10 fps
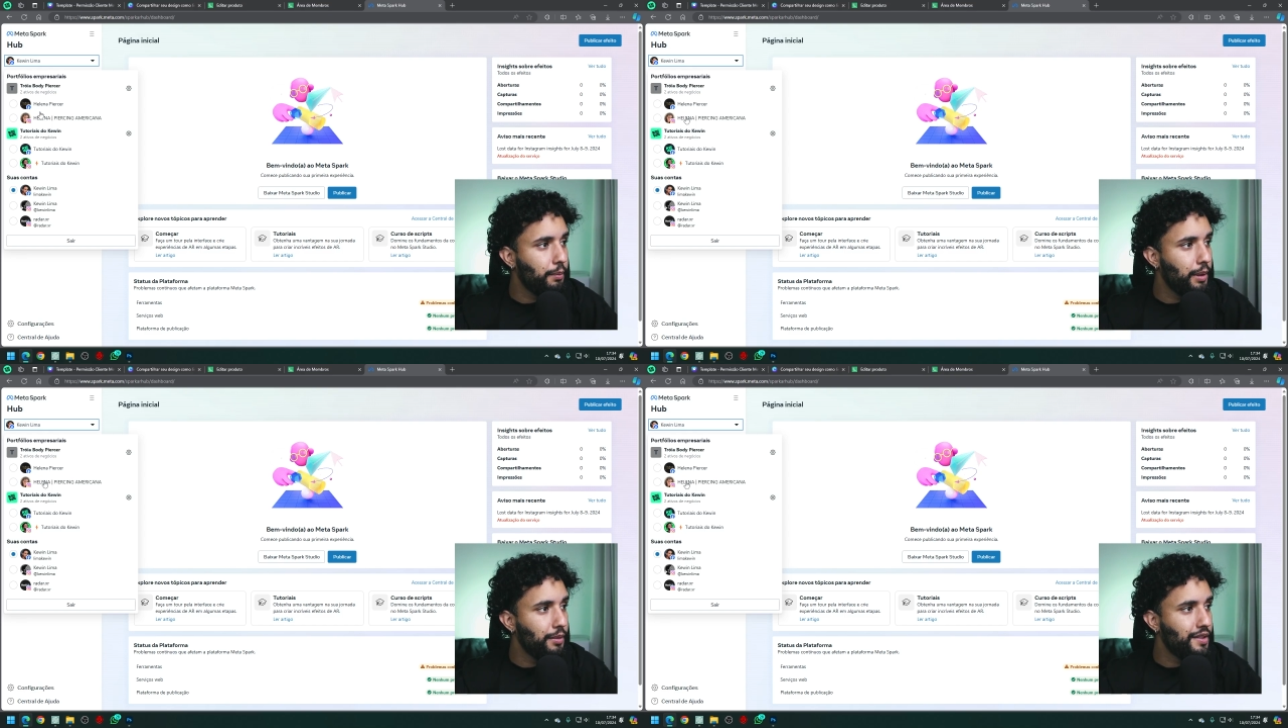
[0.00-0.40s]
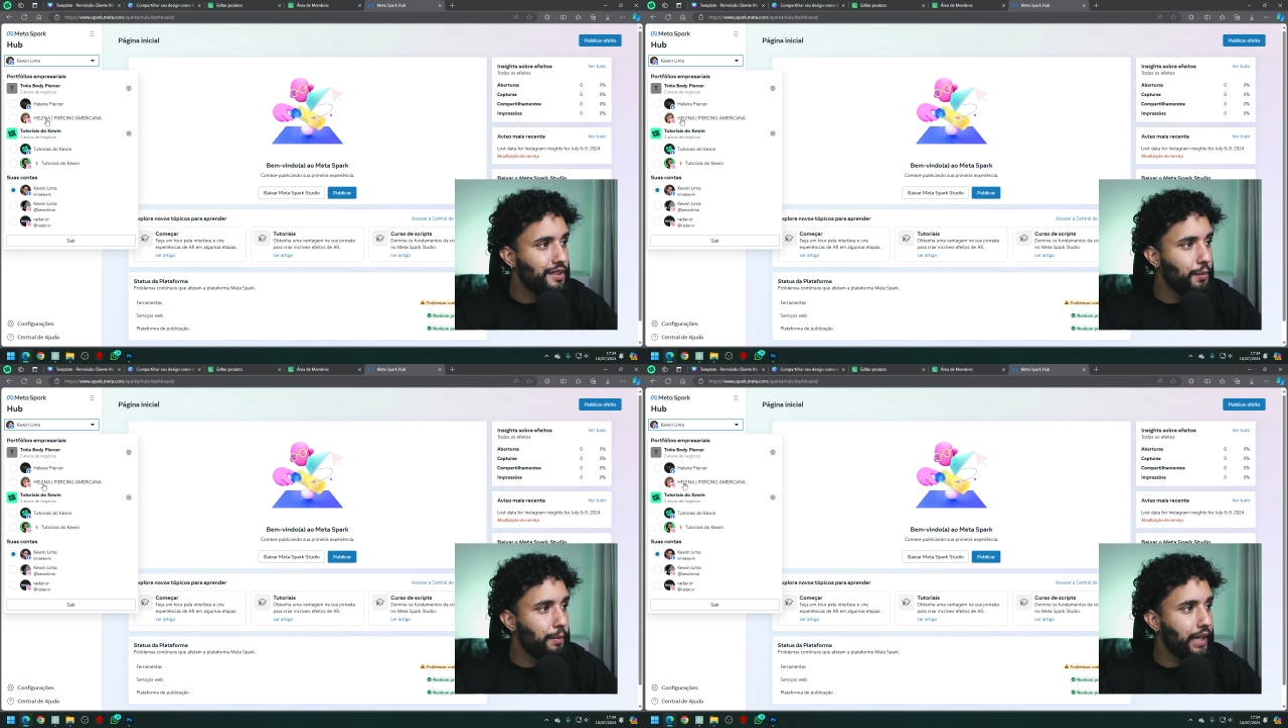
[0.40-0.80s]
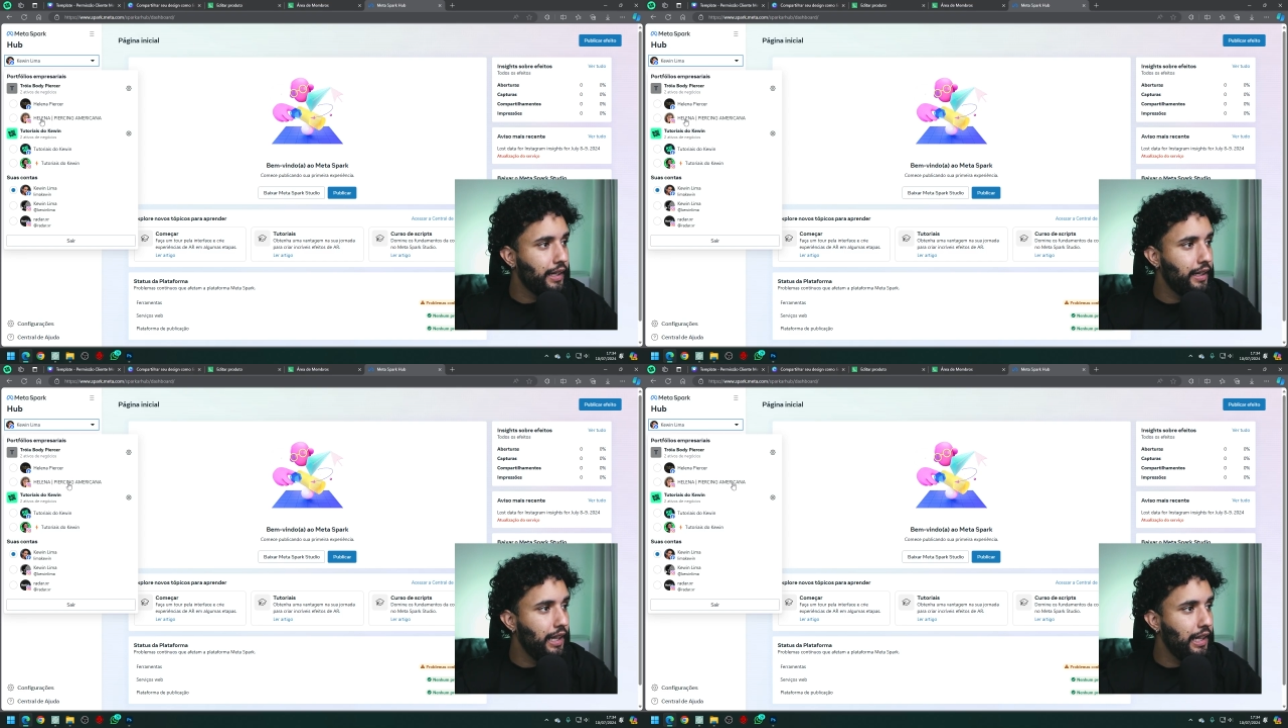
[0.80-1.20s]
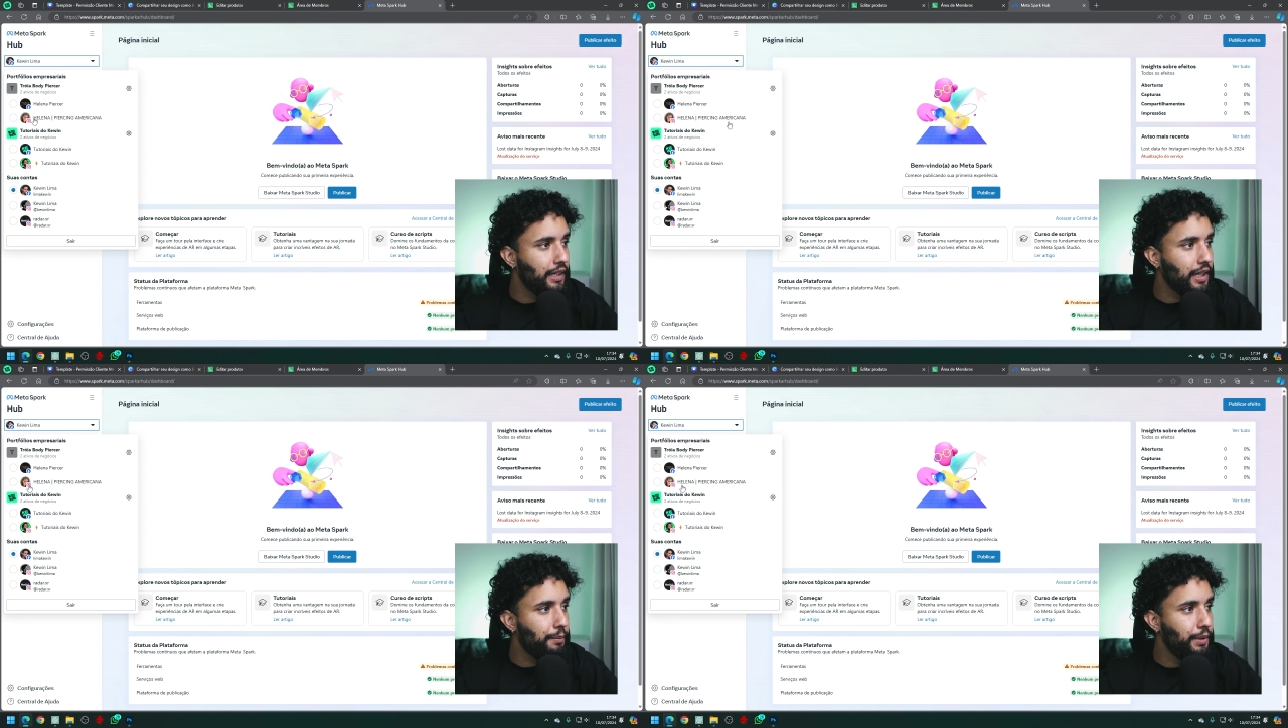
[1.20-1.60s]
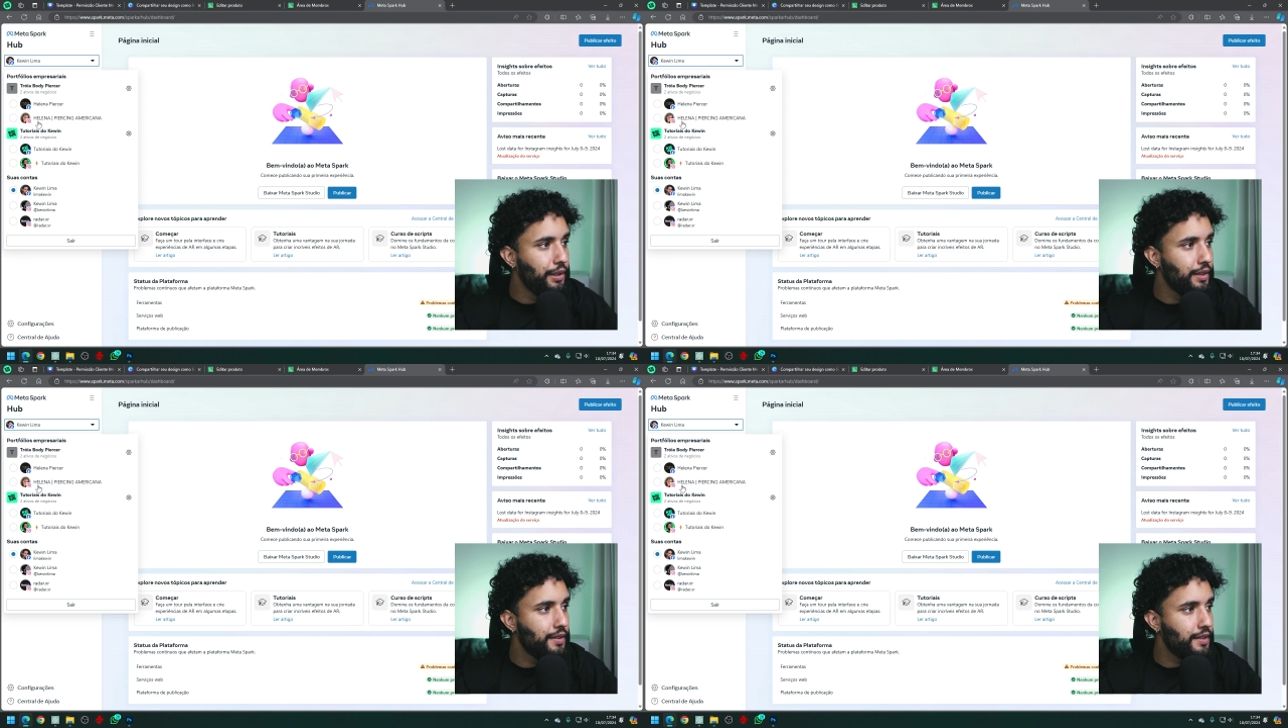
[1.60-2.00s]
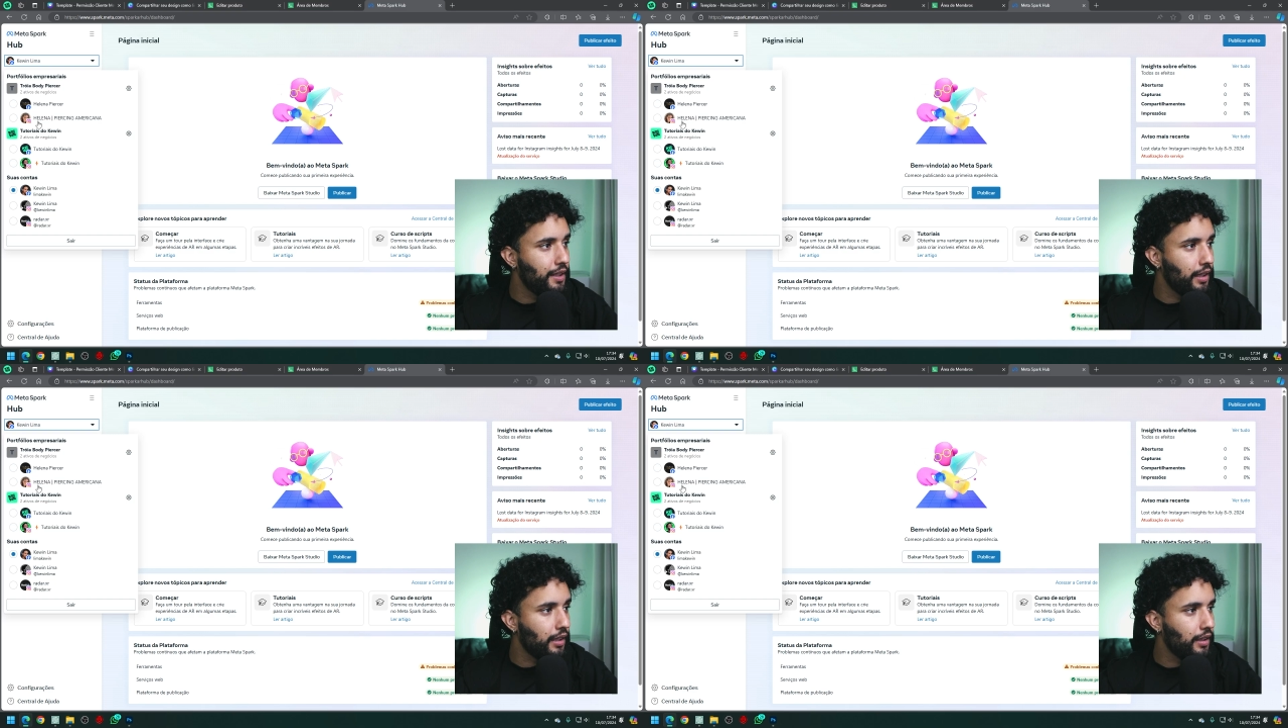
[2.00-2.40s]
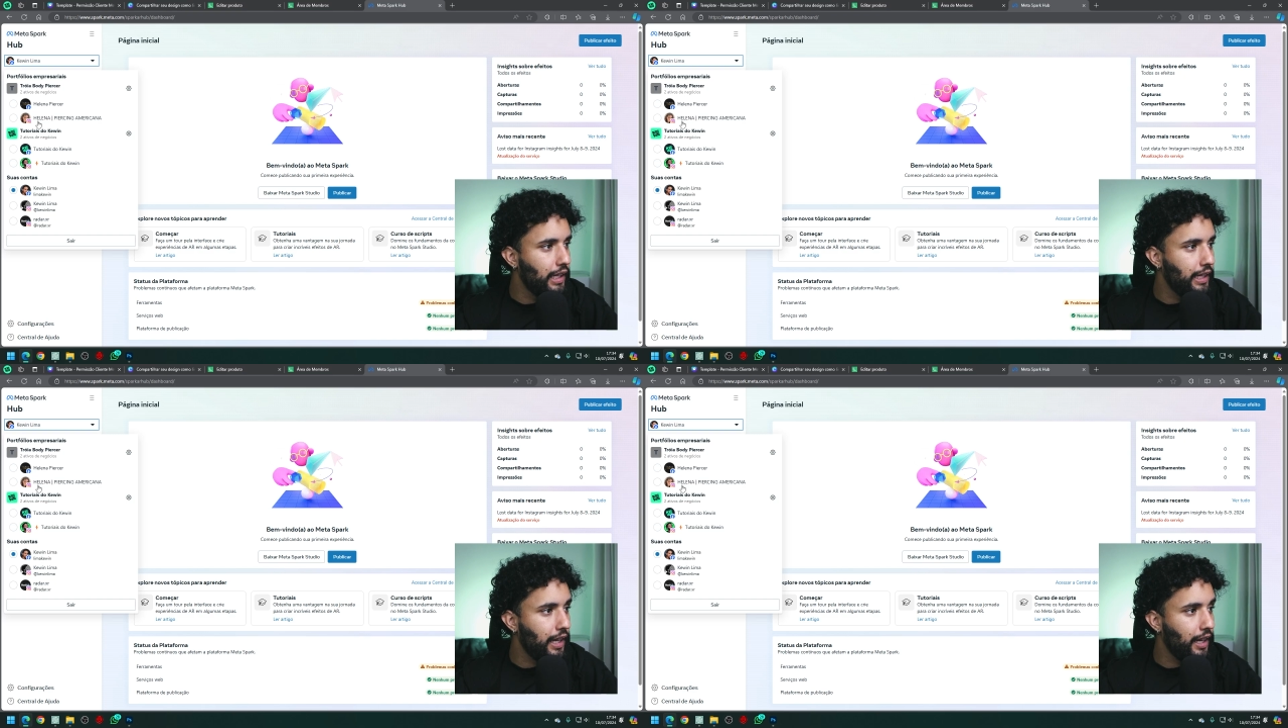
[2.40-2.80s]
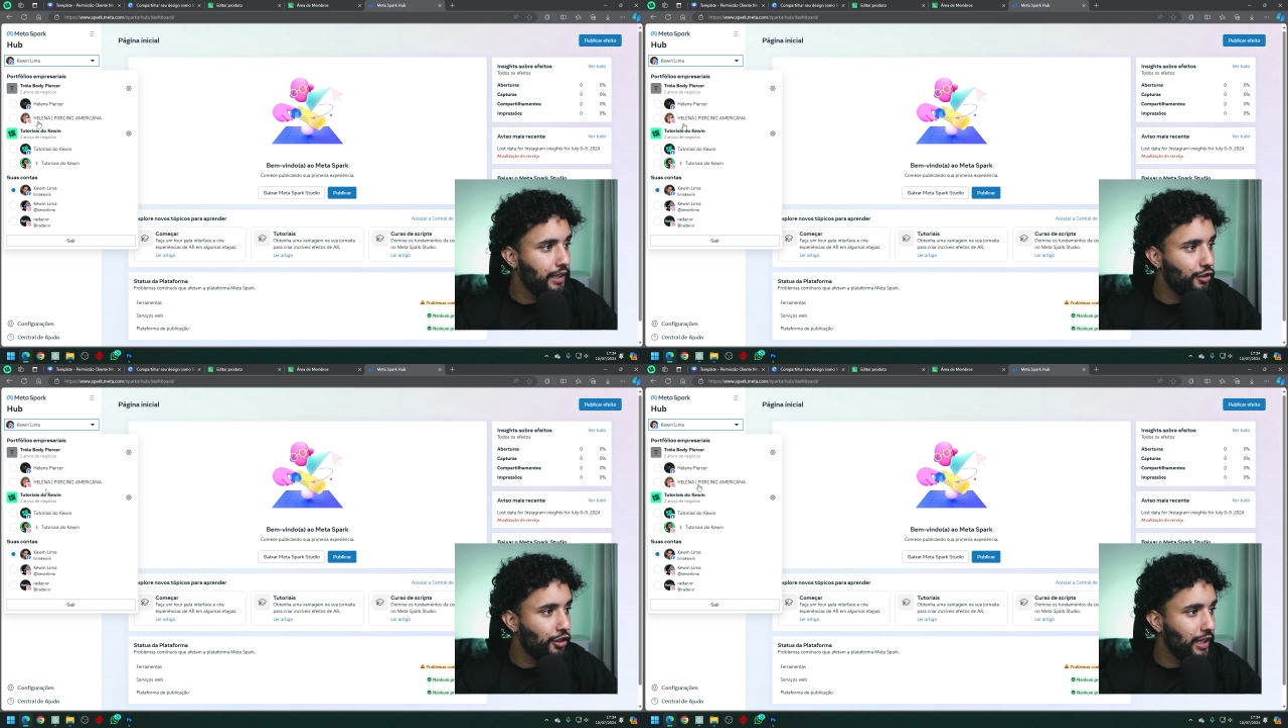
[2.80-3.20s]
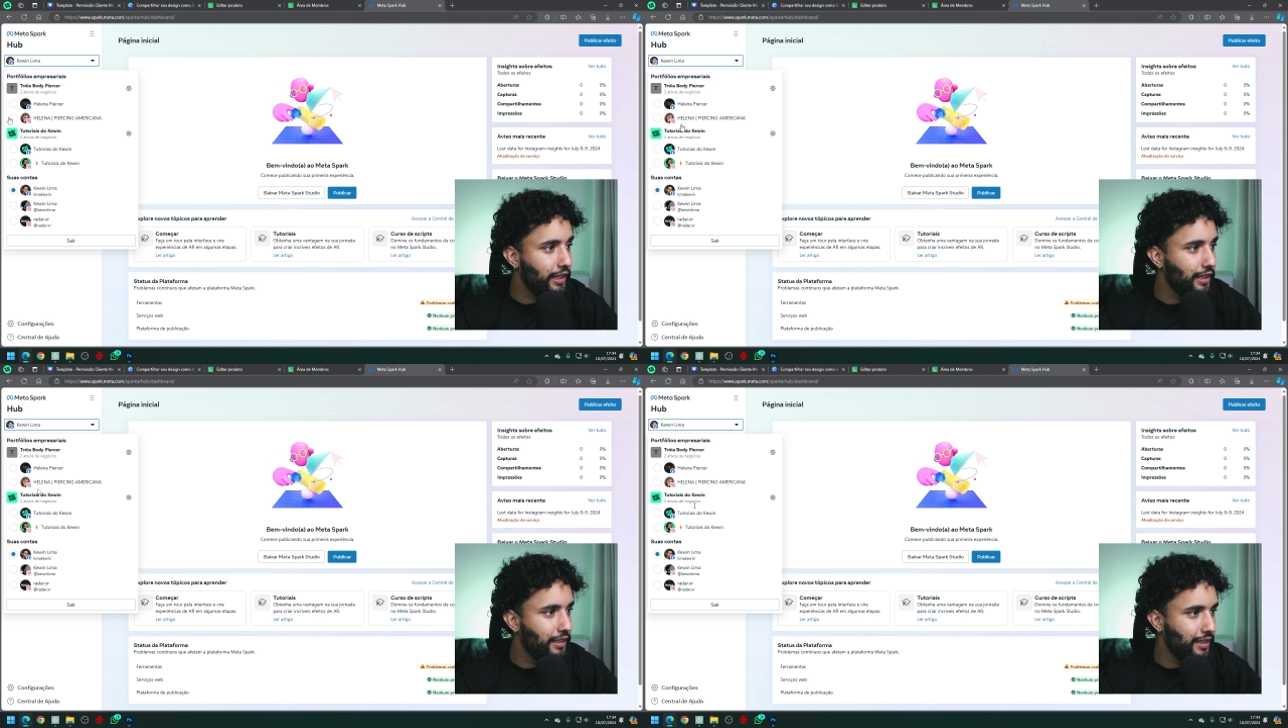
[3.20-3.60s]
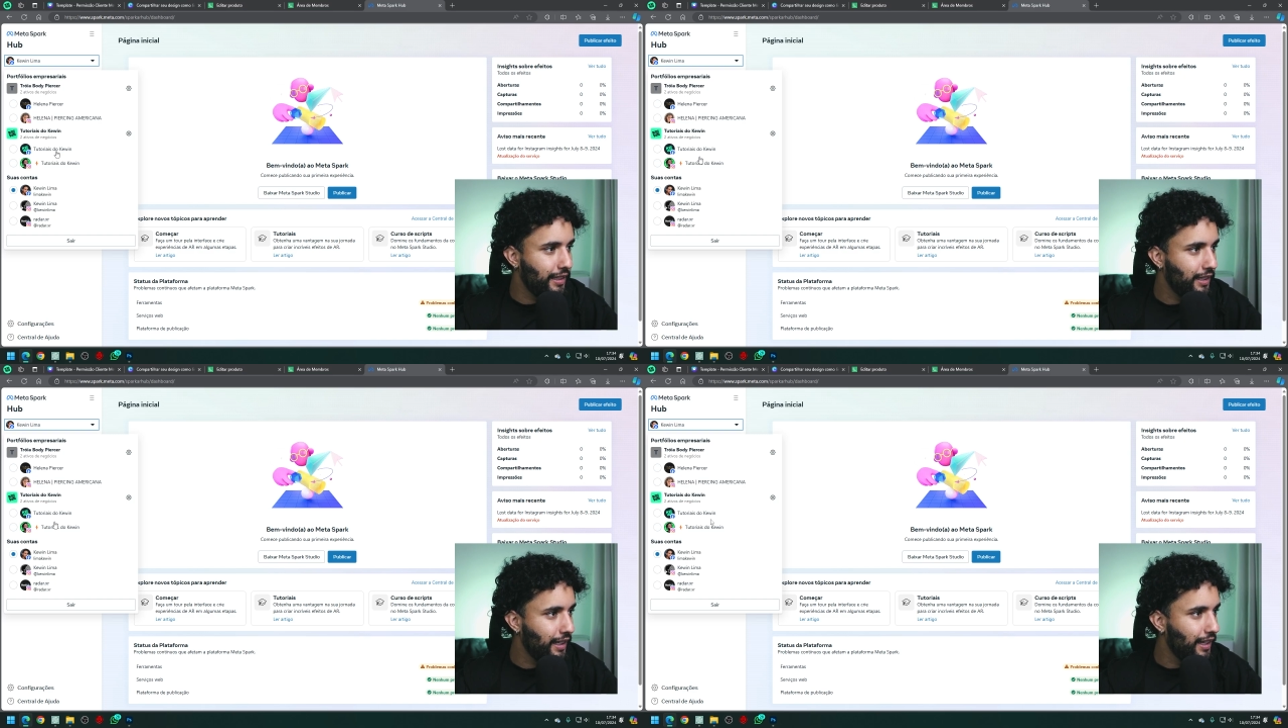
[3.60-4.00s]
permissão para Helena Pearson, cliente aí, né?